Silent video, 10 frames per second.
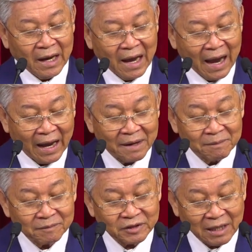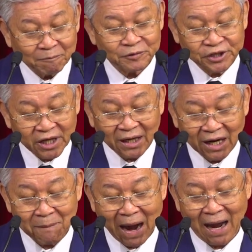200 siết
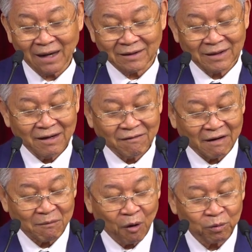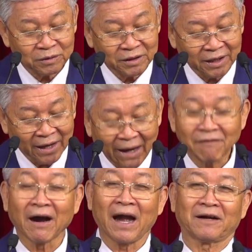lơ bạc và một nén
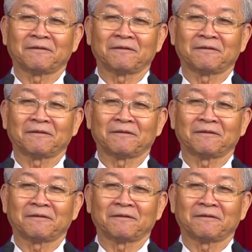vàng